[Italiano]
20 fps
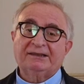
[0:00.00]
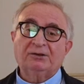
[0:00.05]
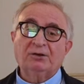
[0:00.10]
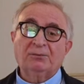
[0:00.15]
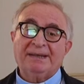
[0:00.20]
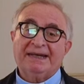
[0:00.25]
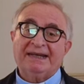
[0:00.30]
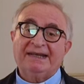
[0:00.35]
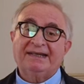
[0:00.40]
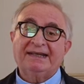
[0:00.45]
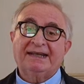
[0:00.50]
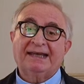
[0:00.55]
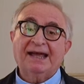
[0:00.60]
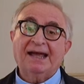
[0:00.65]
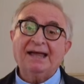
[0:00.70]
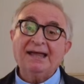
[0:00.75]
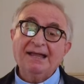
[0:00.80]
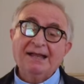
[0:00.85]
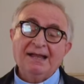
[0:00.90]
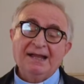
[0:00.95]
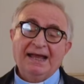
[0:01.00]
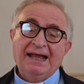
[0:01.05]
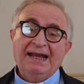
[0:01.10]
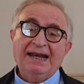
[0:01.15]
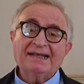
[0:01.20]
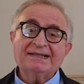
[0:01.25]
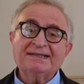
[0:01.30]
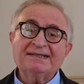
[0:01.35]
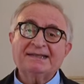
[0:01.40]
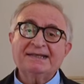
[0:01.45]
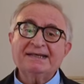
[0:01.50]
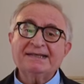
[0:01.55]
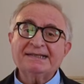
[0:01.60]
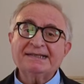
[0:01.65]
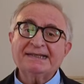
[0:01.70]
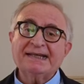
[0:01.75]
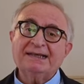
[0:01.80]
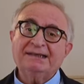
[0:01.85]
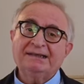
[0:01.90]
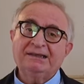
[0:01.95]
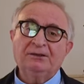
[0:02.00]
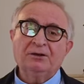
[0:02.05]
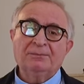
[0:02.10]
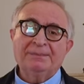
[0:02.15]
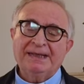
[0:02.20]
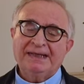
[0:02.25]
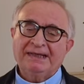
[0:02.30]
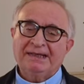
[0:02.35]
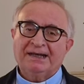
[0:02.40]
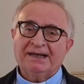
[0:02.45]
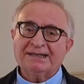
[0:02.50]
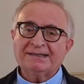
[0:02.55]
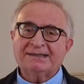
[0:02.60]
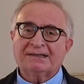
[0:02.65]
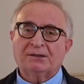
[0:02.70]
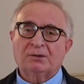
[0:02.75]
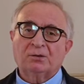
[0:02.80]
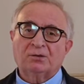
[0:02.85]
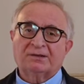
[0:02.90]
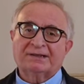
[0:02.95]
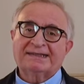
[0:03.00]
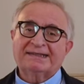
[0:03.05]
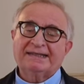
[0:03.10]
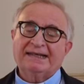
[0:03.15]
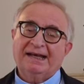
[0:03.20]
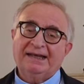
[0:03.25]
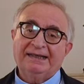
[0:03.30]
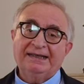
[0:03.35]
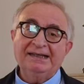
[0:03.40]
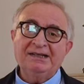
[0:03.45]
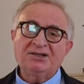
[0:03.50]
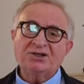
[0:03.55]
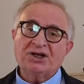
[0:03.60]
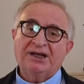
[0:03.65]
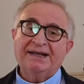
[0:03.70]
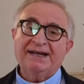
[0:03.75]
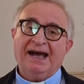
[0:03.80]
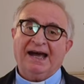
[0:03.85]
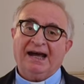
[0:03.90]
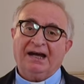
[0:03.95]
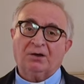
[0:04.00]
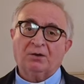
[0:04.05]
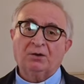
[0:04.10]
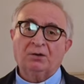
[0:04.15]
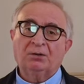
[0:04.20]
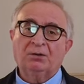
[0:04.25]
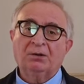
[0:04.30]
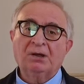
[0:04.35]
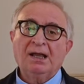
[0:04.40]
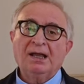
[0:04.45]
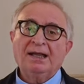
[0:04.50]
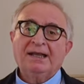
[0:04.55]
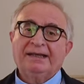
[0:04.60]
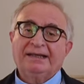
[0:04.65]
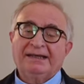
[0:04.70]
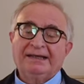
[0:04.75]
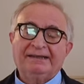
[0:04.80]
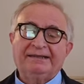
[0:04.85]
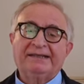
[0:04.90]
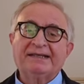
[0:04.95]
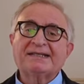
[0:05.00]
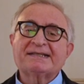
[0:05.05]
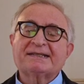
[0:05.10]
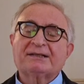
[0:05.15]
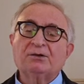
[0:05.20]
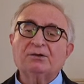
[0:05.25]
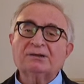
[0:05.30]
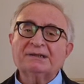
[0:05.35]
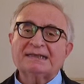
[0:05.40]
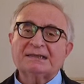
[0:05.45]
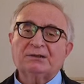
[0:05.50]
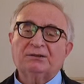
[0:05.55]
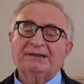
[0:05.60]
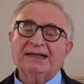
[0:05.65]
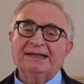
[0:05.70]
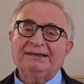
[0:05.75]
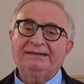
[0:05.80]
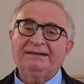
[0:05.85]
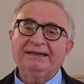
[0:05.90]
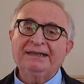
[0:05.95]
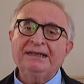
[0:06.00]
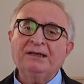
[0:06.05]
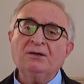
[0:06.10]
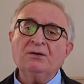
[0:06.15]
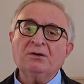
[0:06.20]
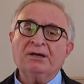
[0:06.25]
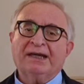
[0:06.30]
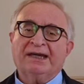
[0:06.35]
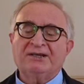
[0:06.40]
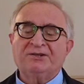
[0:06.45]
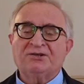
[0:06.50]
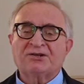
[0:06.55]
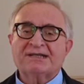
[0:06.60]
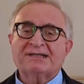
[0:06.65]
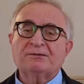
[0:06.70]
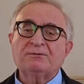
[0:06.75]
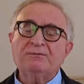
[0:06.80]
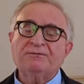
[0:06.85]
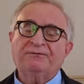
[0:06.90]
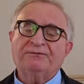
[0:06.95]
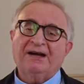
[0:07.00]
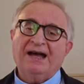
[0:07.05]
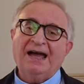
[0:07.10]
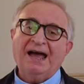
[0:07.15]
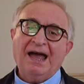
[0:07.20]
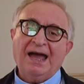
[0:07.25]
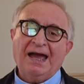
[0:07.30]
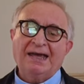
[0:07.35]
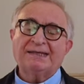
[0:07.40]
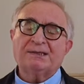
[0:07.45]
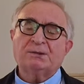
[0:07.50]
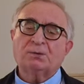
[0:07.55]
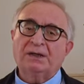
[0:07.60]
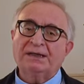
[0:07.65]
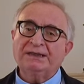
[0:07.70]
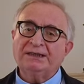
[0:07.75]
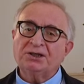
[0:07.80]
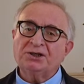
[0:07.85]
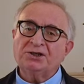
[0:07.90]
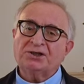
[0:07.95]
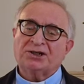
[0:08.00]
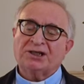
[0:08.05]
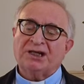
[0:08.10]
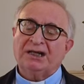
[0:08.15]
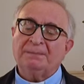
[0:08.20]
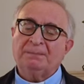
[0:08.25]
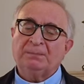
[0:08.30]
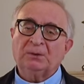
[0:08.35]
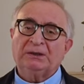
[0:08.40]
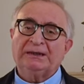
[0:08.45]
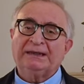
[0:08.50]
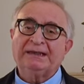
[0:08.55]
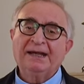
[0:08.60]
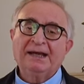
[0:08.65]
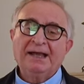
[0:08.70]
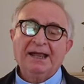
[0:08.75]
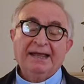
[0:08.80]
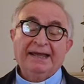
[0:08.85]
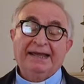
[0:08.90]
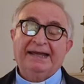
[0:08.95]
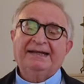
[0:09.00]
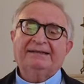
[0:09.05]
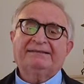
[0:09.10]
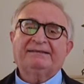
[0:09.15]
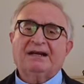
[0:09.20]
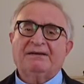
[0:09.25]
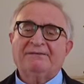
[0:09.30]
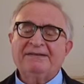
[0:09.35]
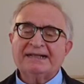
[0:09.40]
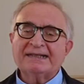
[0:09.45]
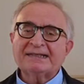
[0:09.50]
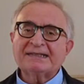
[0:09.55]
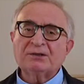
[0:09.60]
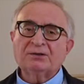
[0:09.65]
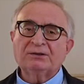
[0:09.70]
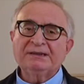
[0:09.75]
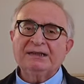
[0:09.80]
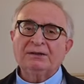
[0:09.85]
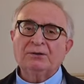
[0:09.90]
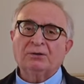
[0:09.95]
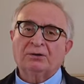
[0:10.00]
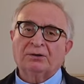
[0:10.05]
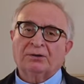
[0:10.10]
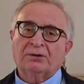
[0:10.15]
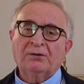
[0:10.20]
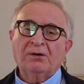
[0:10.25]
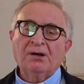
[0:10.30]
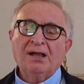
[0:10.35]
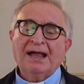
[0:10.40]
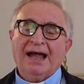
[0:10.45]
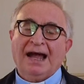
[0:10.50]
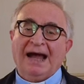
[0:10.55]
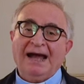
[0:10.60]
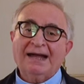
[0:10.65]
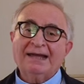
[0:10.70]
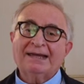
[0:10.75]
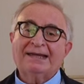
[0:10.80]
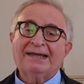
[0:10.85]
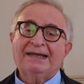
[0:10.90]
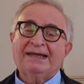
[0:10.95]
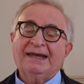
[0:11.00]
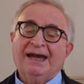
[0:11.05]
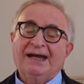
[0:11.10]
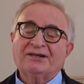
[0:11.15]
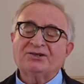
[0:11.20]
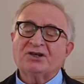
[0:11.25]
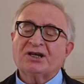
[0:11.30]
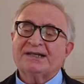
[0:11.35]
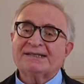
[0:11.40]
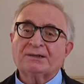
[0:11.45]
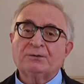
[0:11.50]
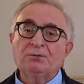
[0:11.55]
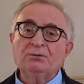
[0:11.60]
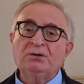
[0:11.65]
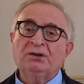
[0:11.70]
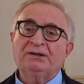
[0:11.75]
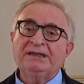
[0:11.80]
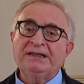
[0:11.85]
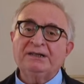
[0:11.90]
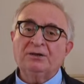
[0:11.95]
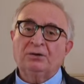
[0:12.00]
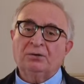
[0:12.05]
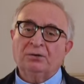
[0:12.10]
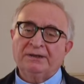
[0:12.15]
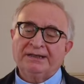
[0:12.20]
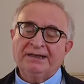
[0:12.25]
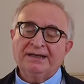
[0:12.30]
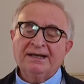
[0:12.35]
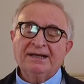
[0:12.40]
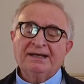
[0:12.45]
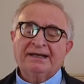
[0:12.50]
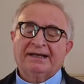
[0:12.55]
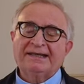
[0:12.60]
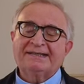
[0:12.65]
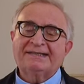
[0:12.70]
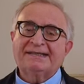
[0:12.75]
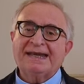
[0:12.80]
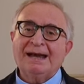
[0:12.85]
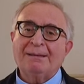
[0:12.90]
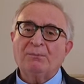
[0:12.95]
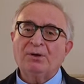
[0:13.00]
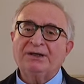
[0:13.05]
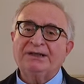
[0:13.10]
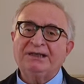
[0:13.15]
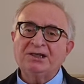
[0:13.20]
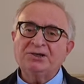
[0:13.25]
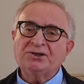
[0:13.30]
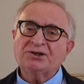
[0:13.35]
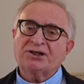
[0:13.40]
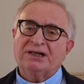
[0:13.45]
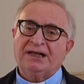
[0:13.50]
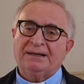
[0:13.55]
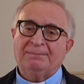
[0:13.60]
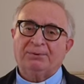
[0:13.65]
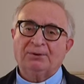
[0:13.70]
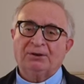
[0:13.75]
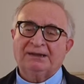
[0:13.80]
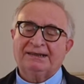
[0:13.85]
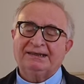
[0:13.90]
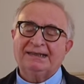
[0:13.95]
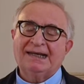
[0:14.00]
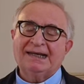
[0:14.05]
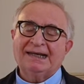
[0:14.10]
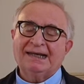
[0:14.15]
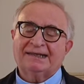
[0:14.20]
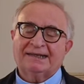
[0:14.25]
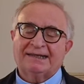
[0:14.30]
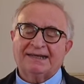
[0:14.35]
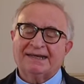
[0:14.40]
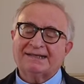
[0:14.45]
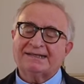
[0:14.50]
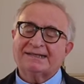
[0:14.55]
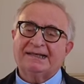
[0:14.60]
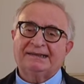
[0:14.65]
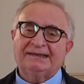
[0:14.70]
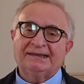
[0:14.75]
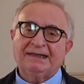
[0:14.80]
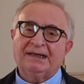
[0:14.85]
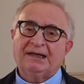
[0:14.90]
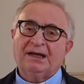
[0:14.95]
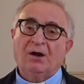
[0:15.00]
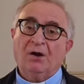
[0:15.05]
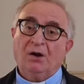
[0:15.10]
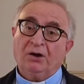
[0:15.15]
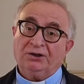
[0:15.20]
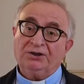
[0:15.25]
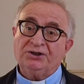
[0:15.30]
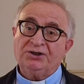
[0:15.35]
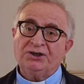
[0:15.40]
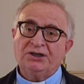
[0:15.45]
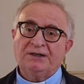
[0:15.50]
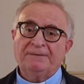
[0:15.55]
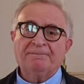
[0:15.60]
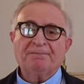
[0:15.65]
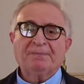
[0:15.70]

domenica è la stessa di domenica scorsa, il cenacolo, il discorso da Dio che Gesù fa ai suoi discepoli e attraverso di loro anche a ciascuno di noi che siamo i discepoli della Chiesa di oggi.